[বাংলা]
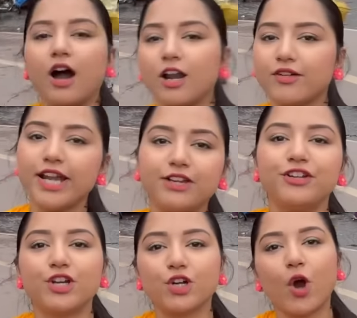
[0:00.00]
অলরাইট
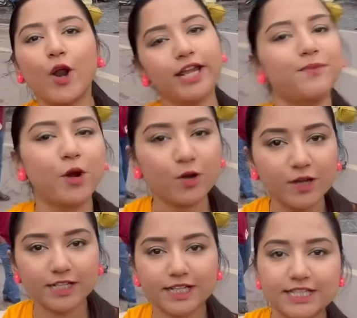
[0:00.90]
ভিডিওটা অনেক বড়
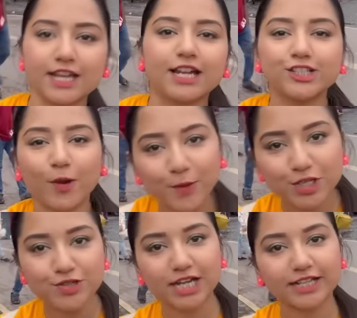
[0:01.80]
হয়ে যাচ্ছে আর সব
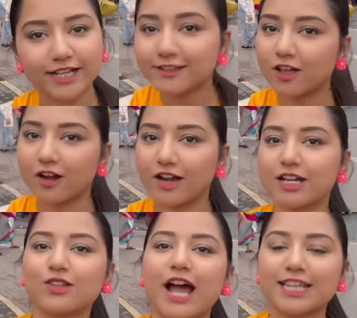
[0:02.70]
কিছুটা একটা এন্ড দরকার
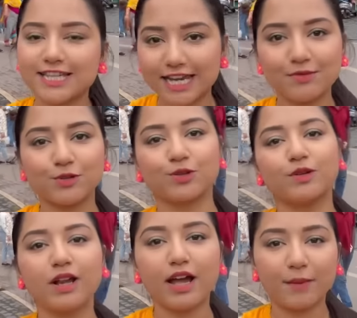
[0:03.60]
তো আজকের মতন
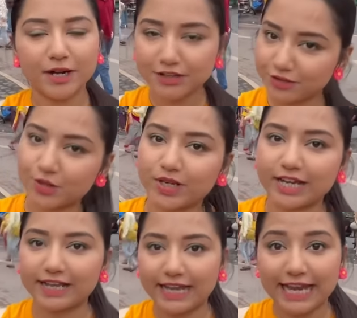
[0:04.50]
আমার এই ভিডিওটা
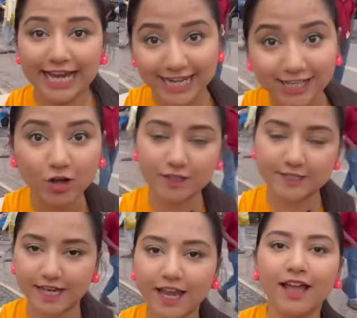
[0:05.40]
এখানে এন্ড
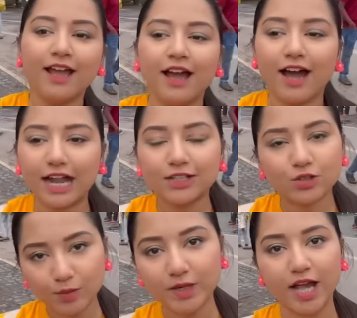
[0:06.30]
হচ্ছে আর
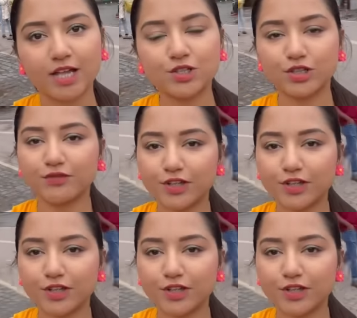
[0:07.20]
তোমরা যদি